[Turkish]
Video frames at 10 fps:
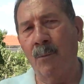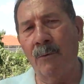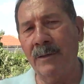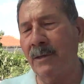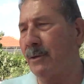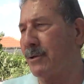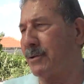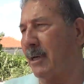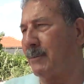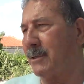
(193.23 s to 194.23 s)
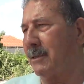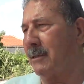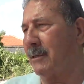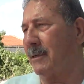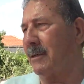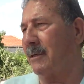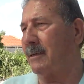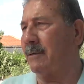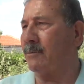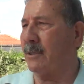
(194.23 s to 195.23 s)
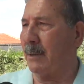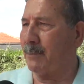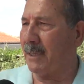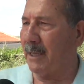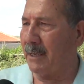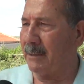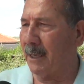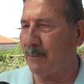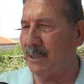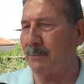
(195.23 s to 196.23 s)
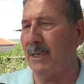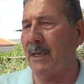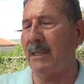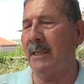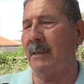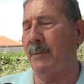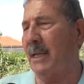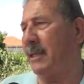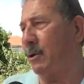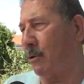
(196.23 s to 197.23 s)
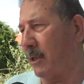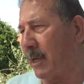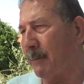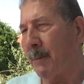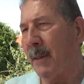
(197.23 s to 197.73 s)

Bu vatandaşlarımızın e, tepkilerini de biz belediye, belediye olarak